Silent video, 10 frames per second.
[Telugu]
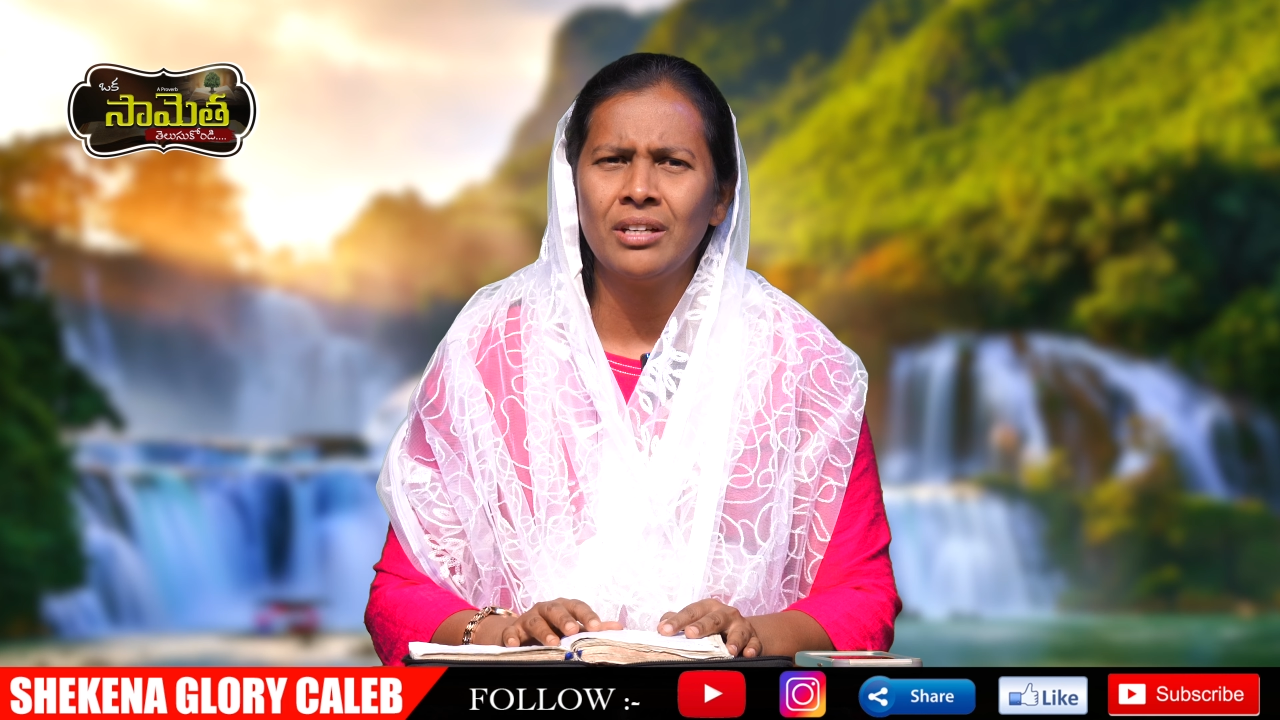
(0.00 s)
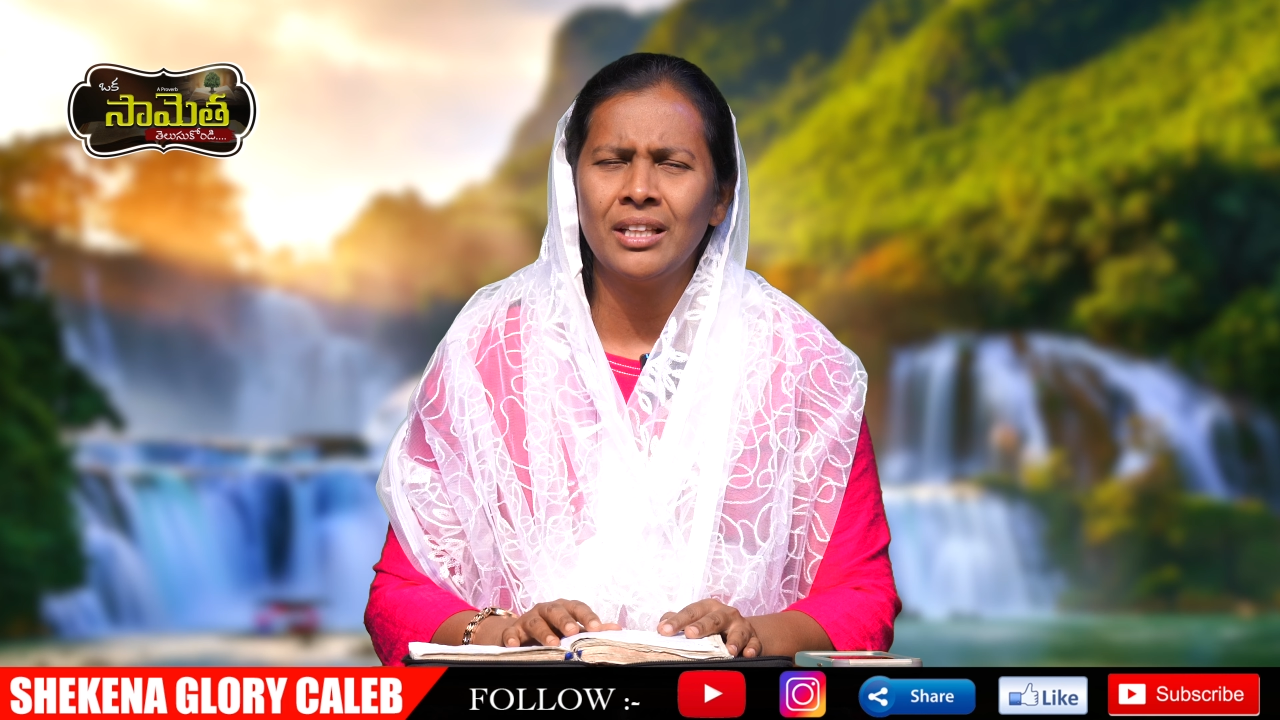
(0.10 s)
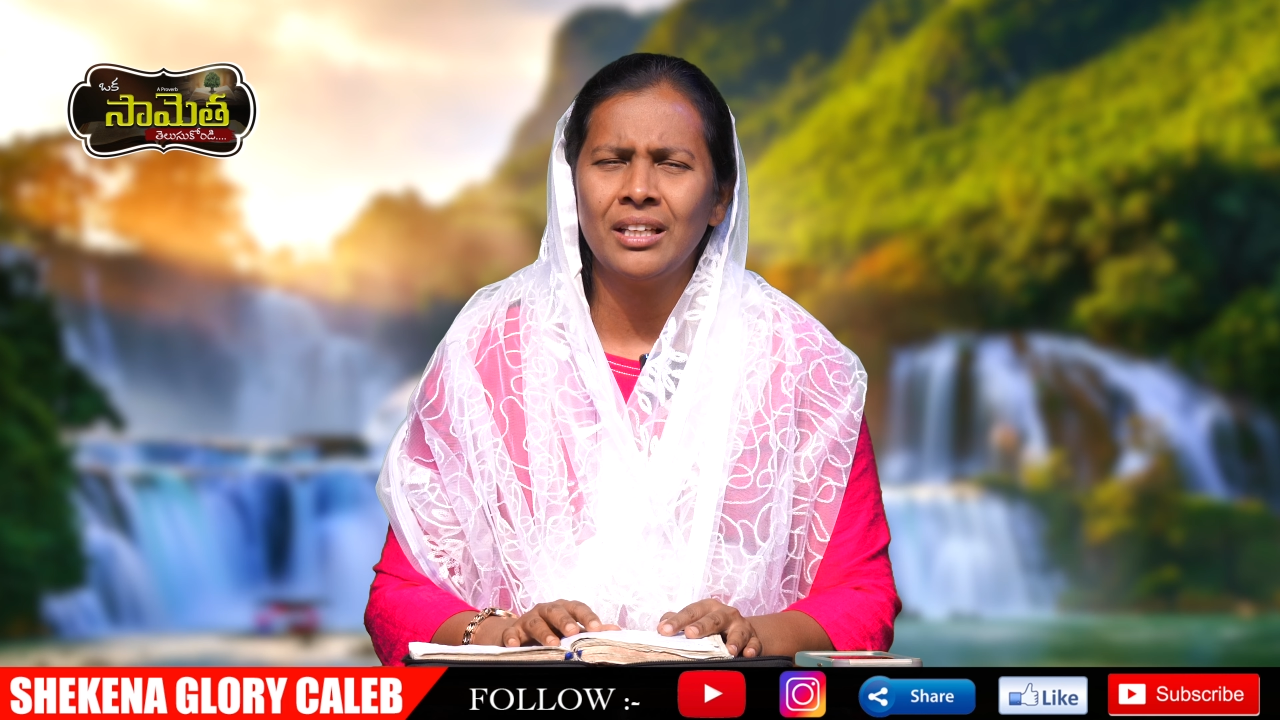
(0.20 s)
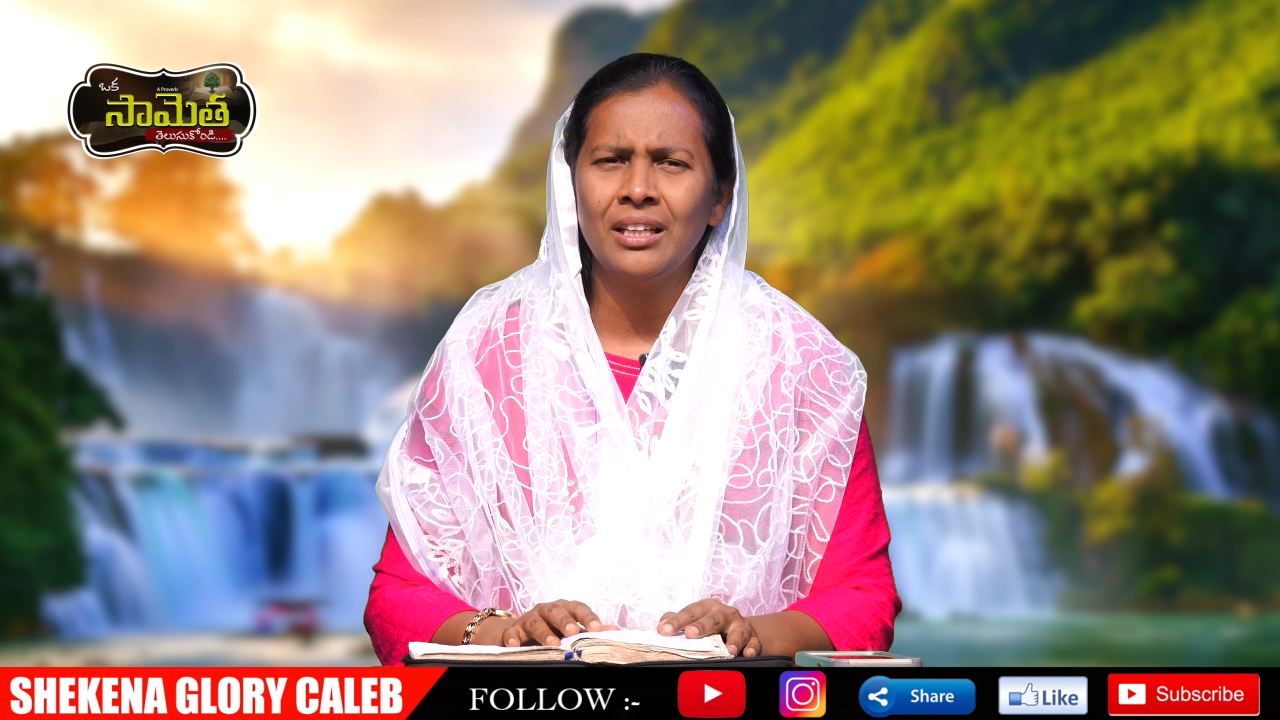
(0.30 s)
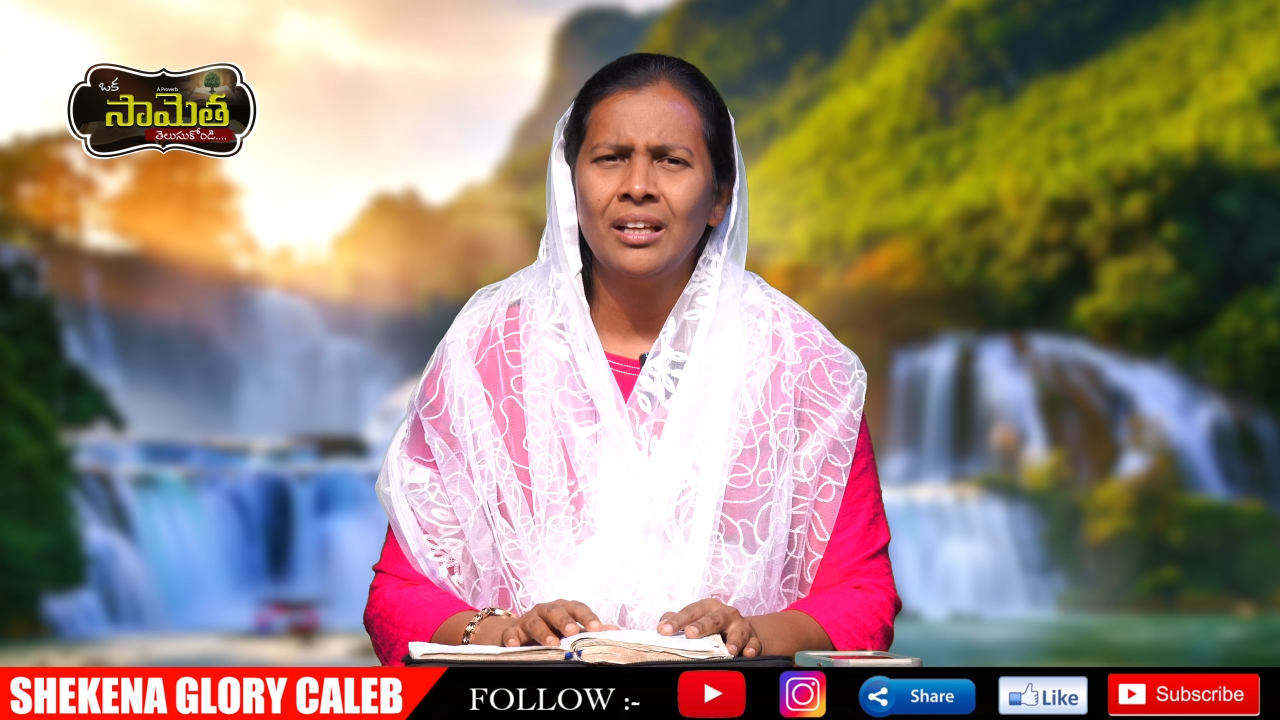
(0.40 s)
ఉంటుంది